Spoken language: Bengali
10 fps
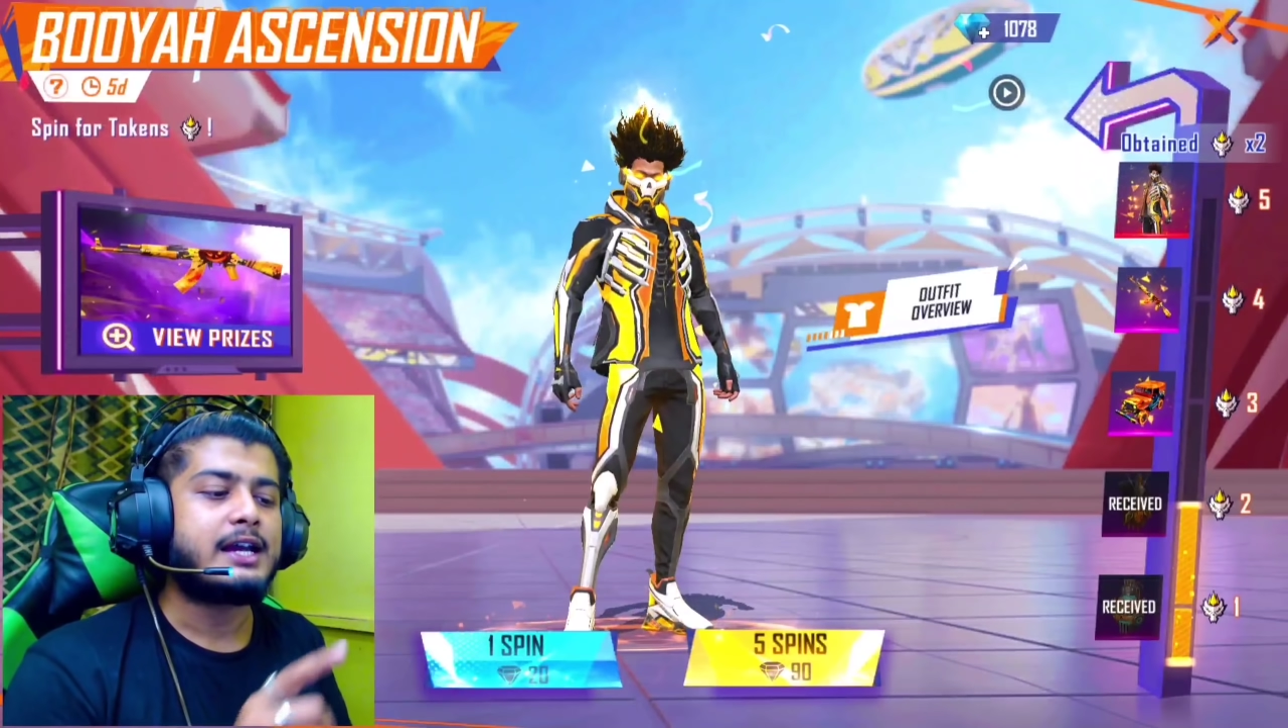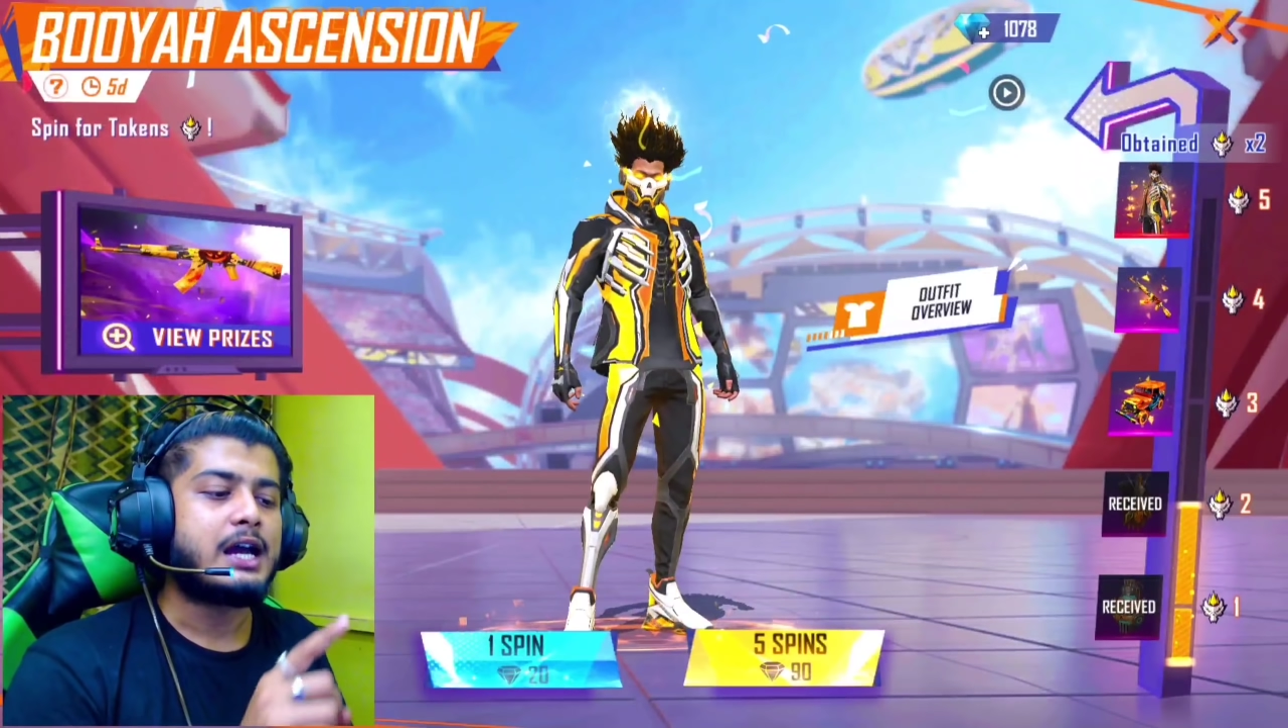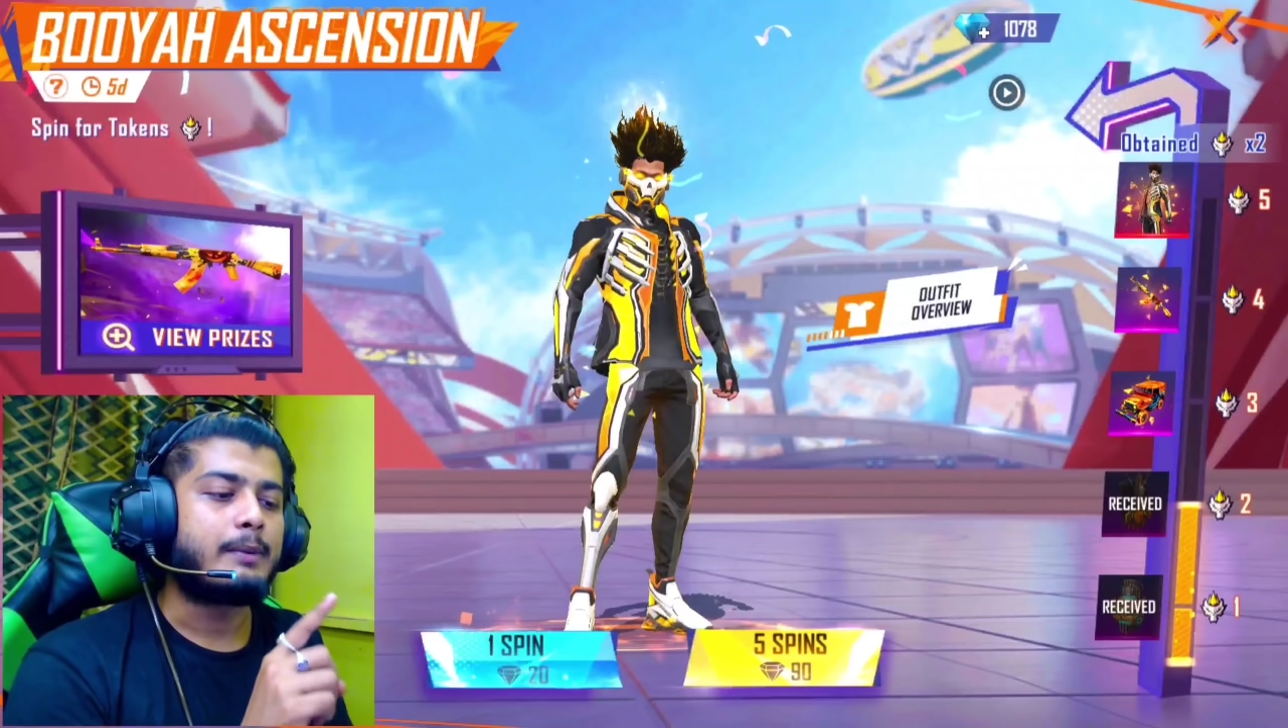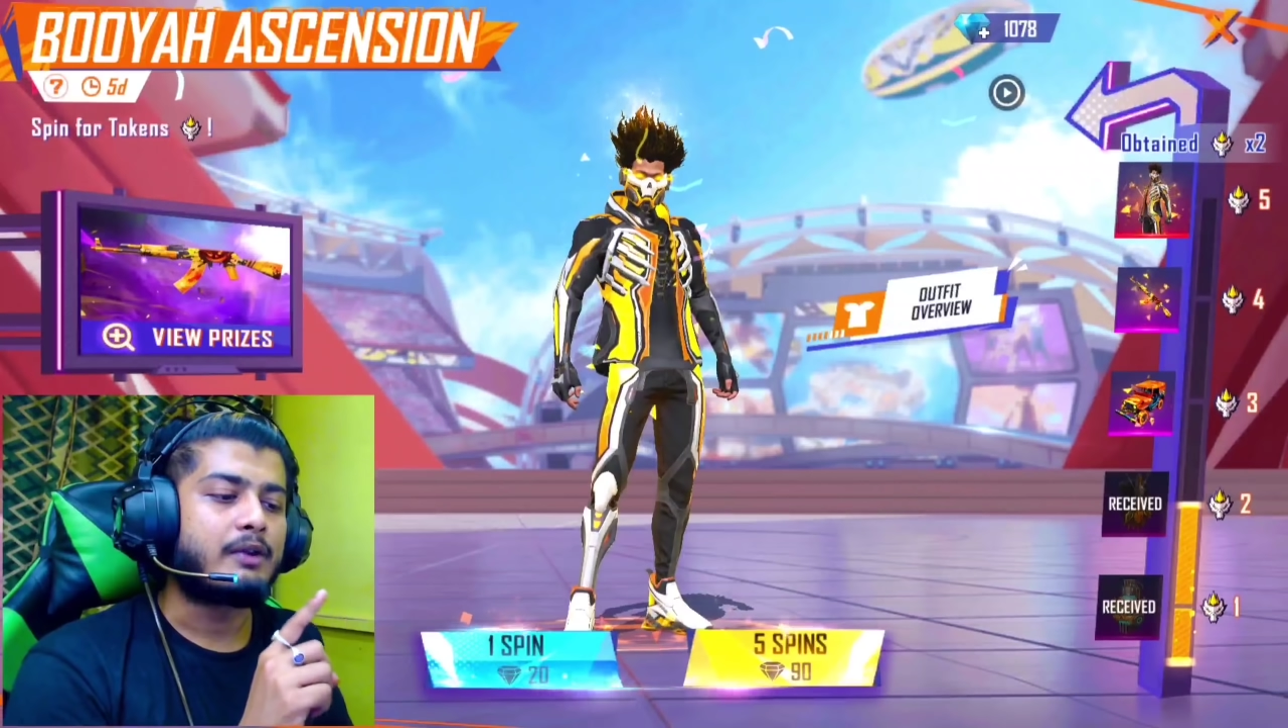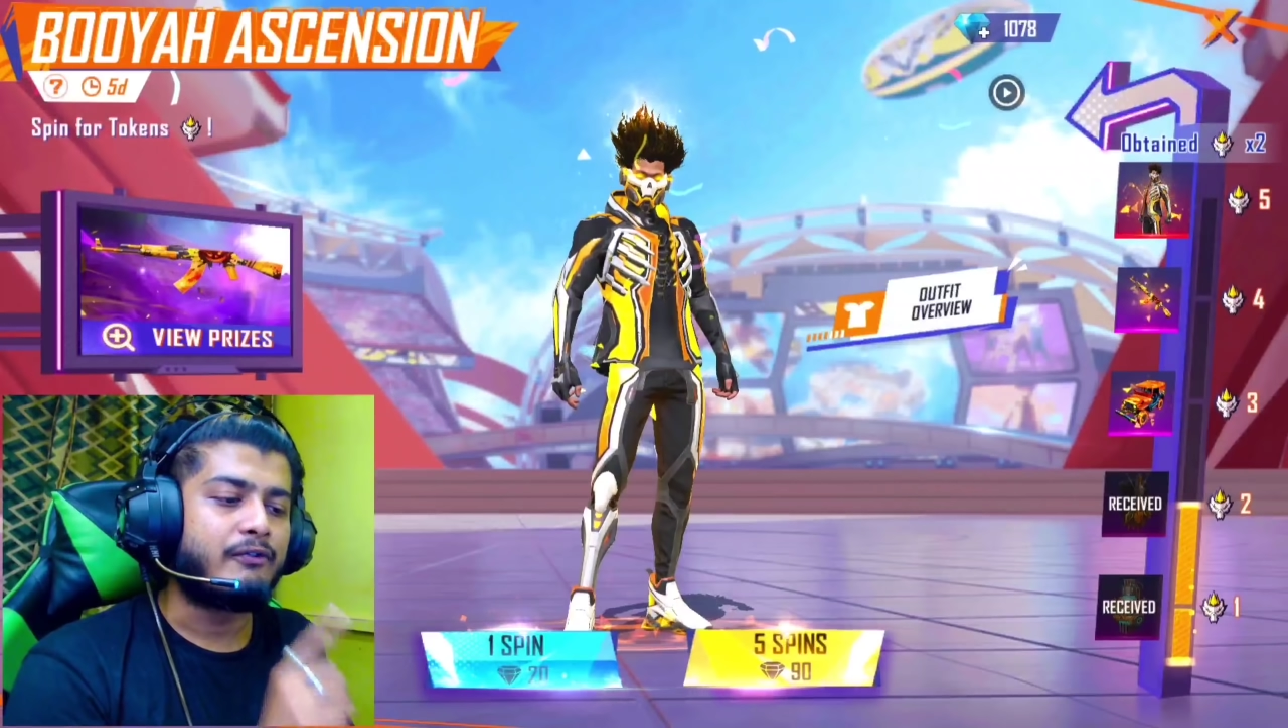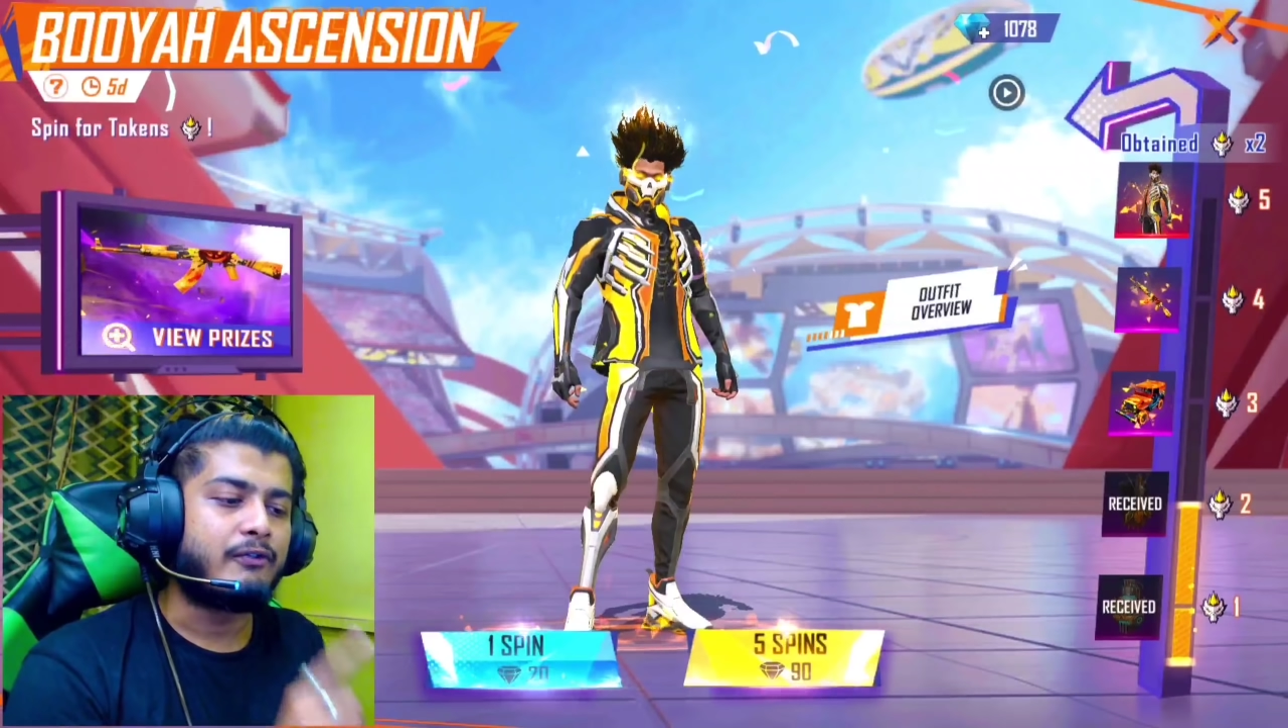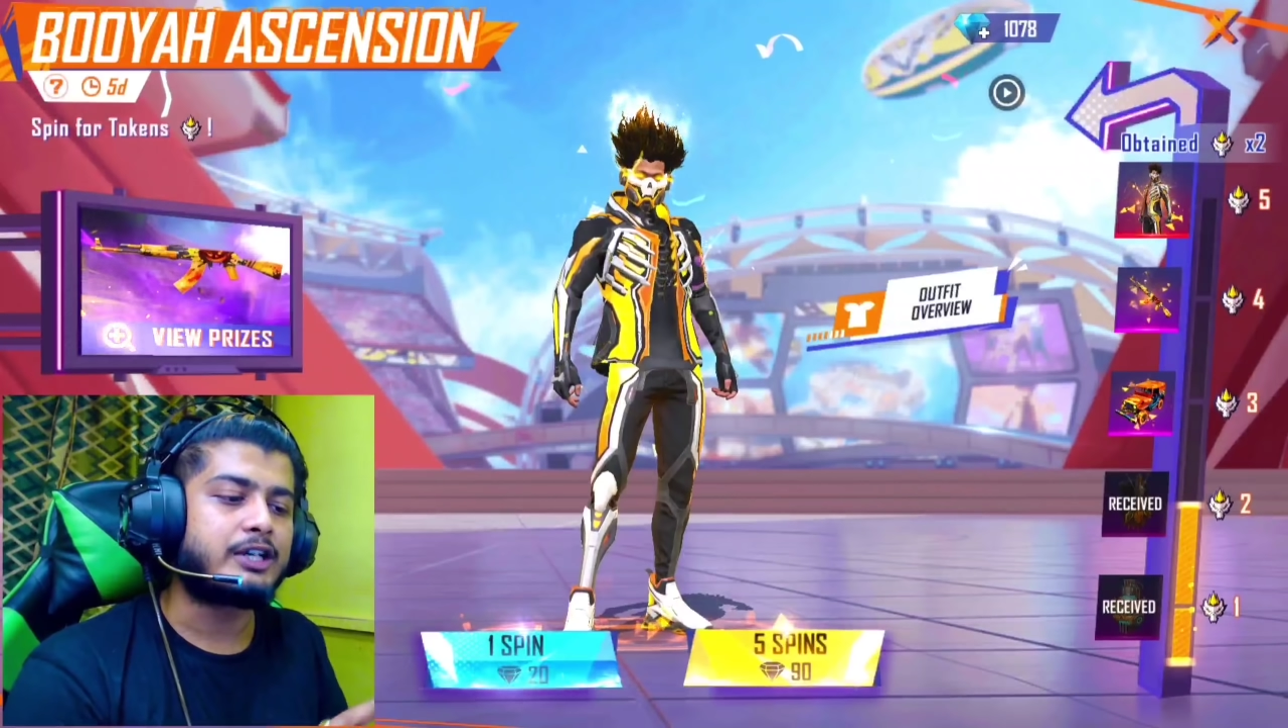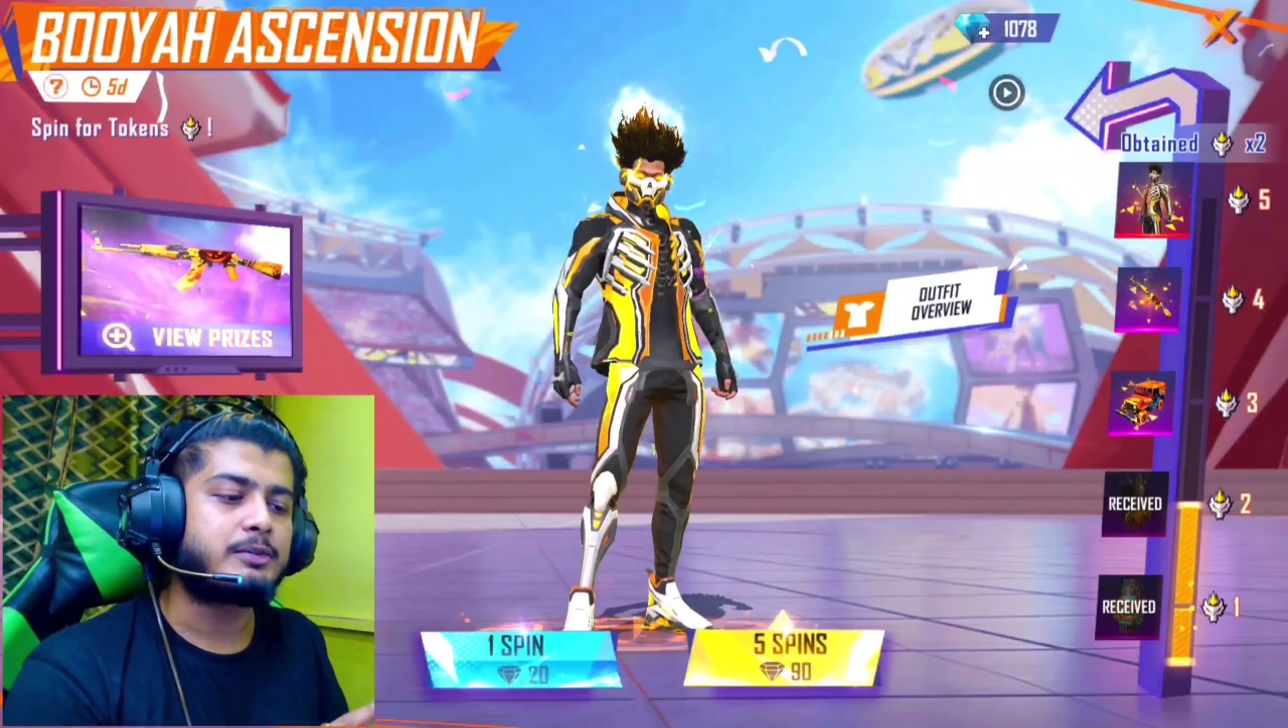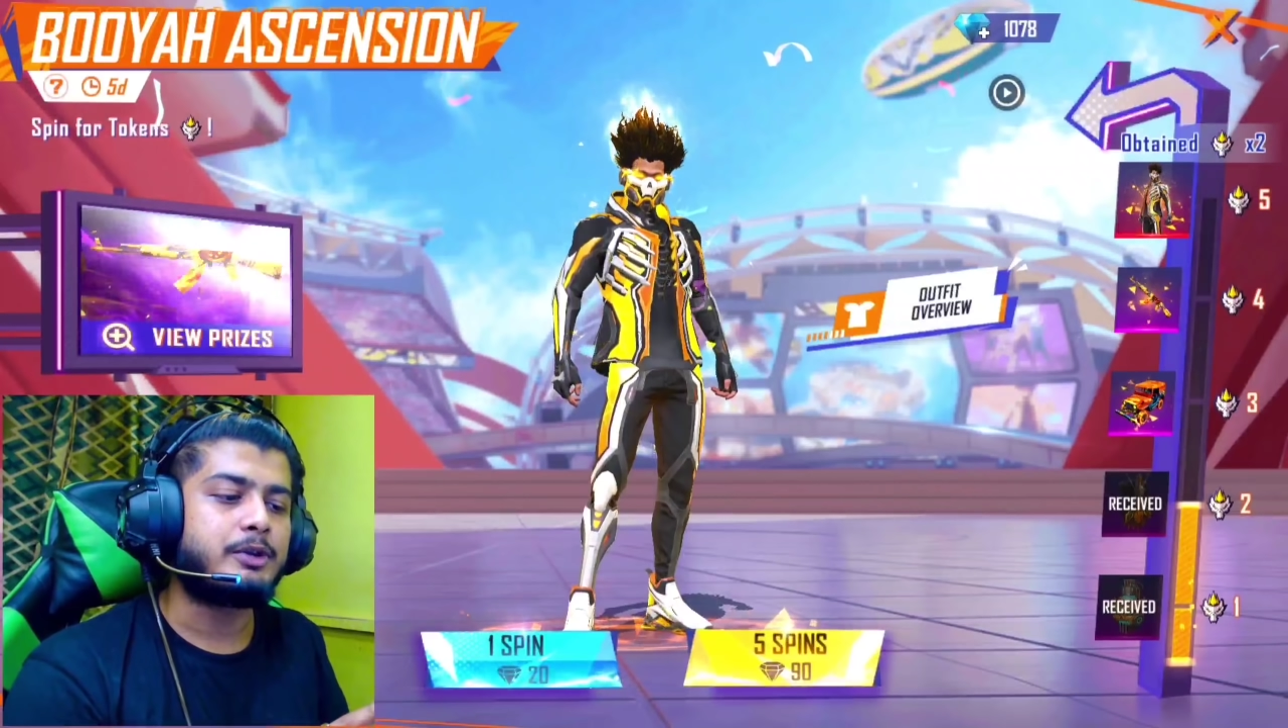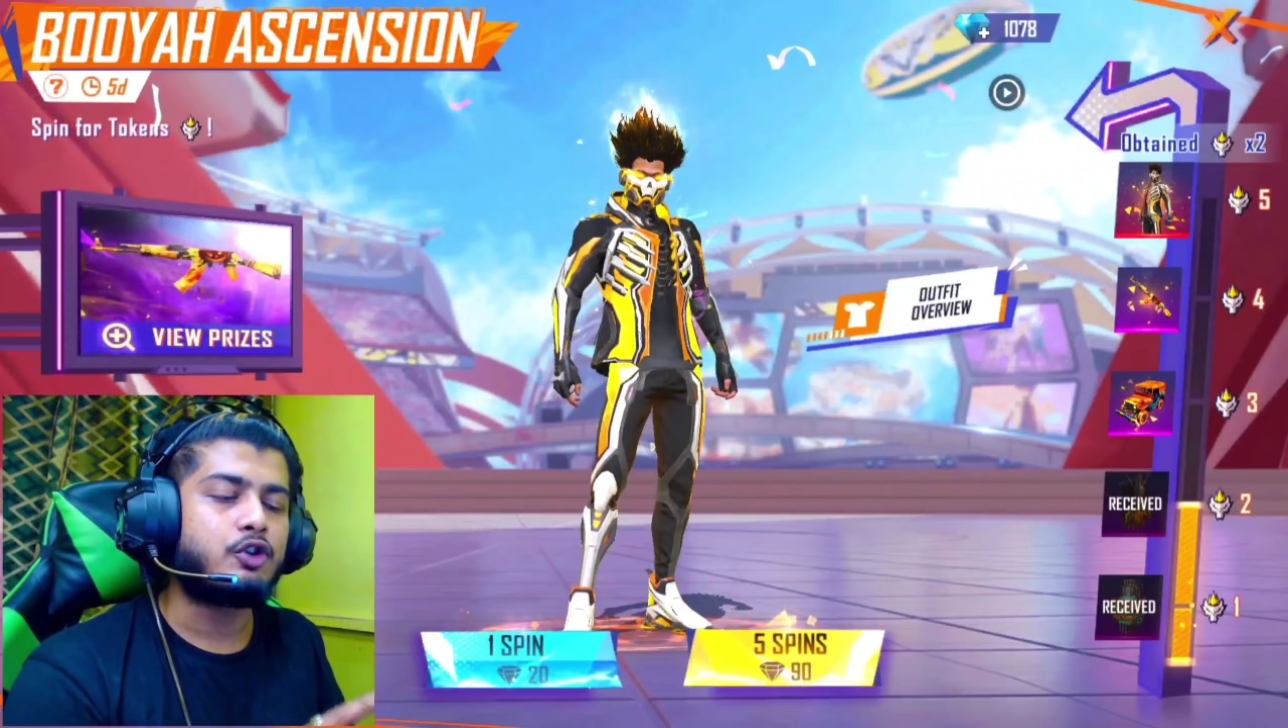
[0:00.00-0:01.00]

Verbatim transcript: আমরা ফার্স্ট পিন